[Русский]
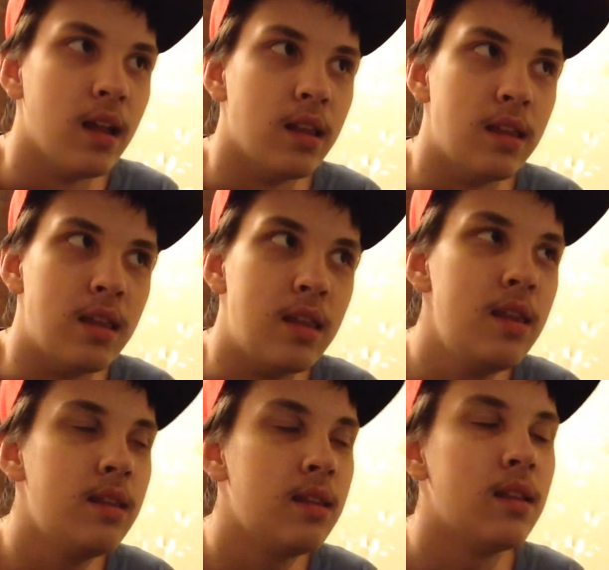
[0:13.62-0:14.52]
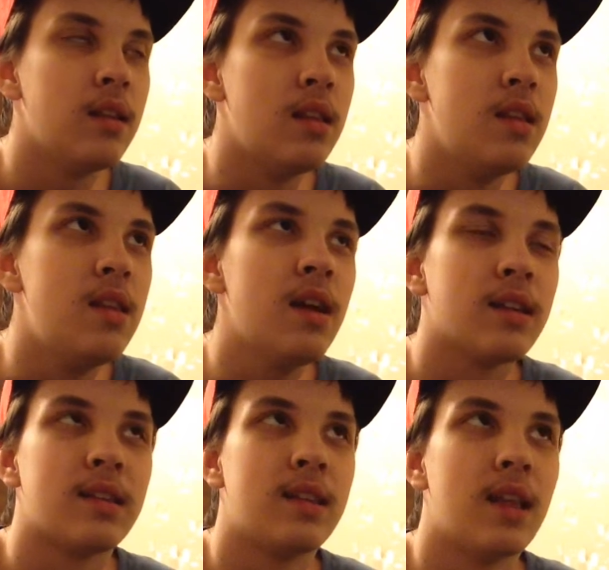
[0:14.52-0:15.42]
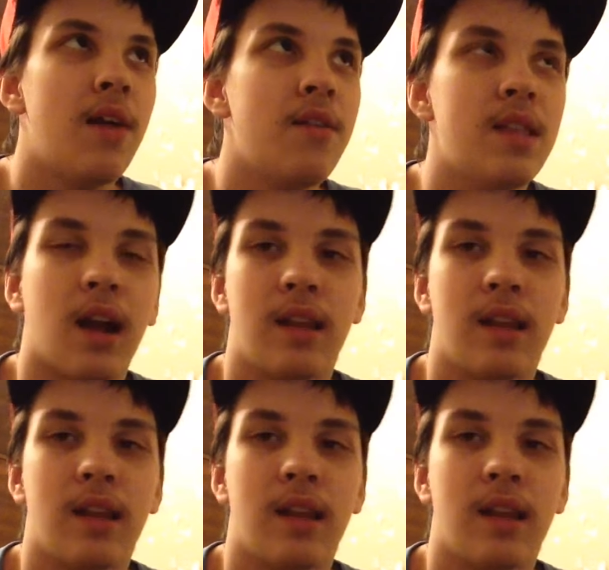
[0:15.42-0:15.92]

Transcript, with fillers: не, не оставить на